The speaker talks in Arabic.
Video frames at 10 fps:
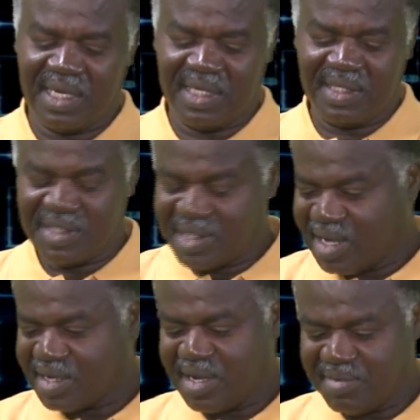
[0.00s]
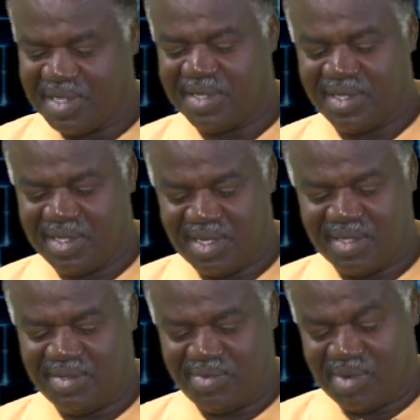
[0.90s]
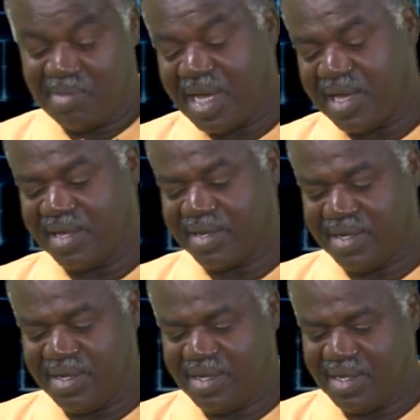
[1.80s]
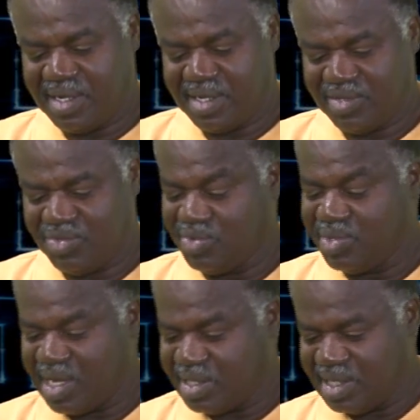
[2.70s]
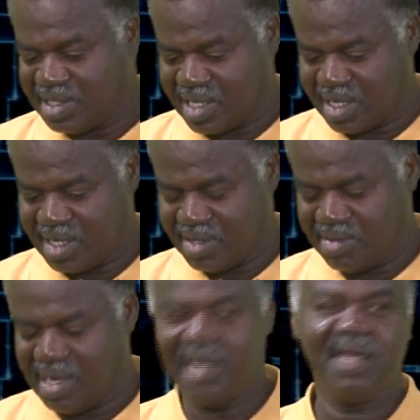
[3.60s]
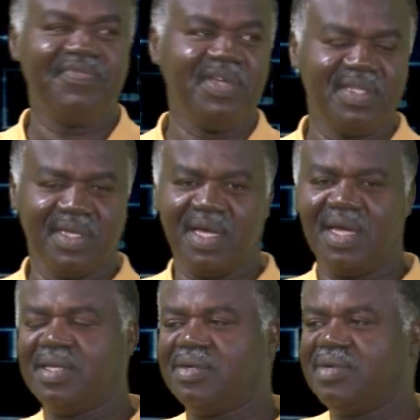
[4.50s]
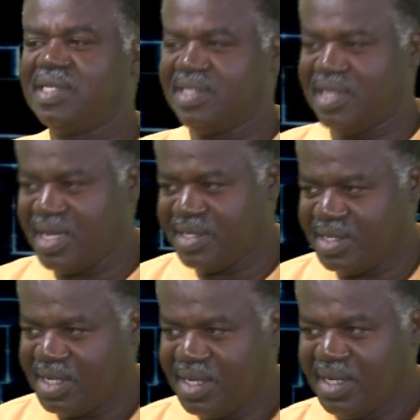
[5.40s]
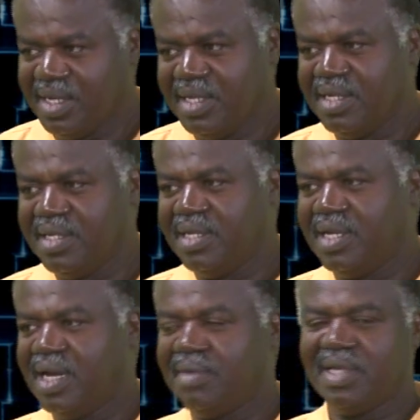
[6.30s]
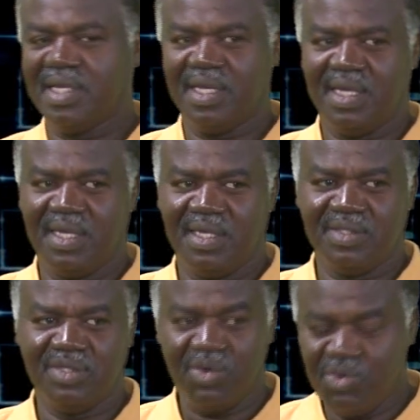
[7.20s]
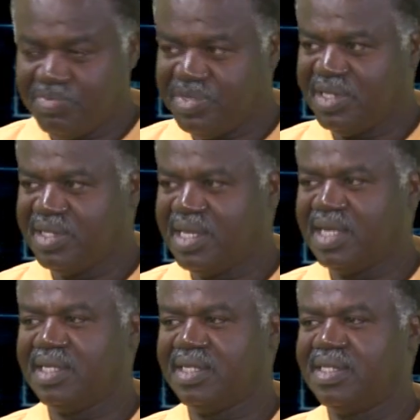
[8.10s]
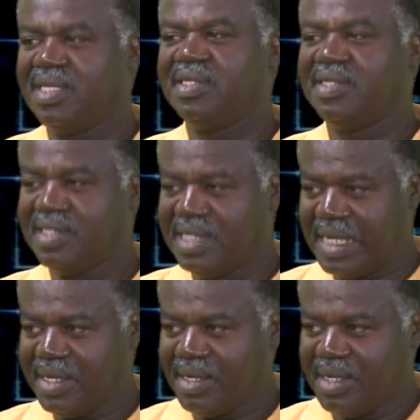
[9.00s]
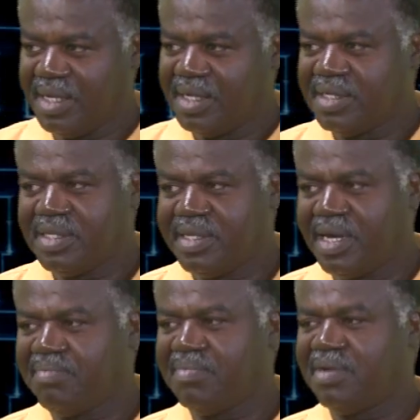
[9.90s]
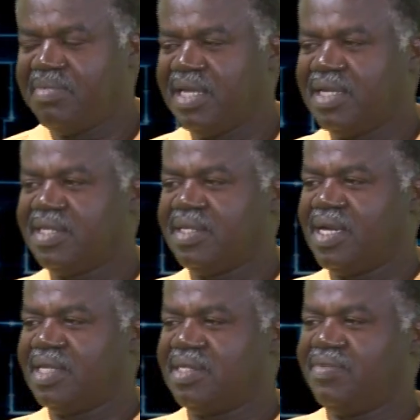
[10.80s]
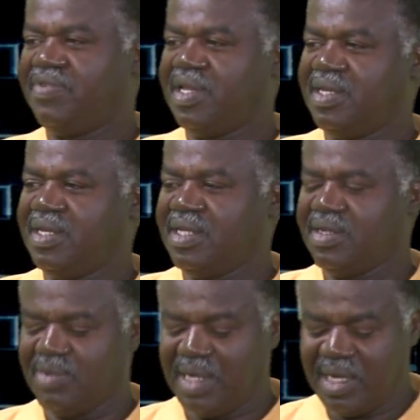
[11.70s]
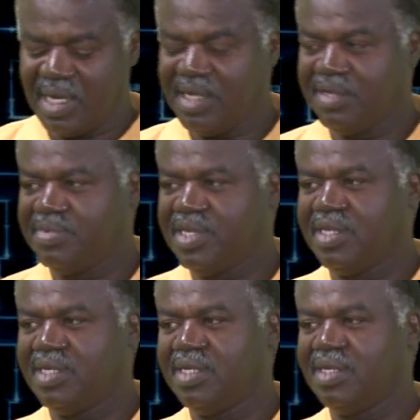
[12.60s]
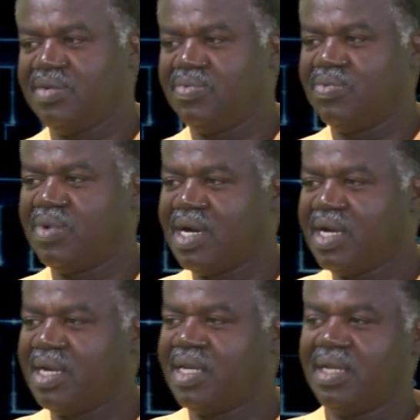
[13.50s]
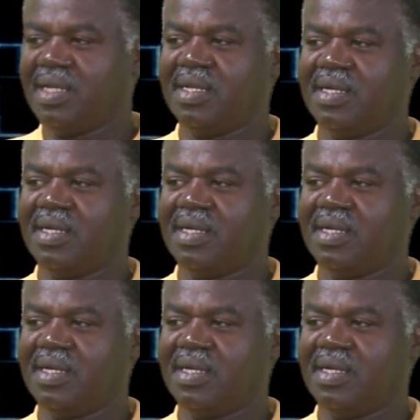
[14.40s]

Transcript: انتصار كبير جدا وباهر دون أدنى شك وأنا في اعتقادي هو نتاج لعمل دؤوب جدا جدا جدا تم بين الجهاز الفني واللاعبين وال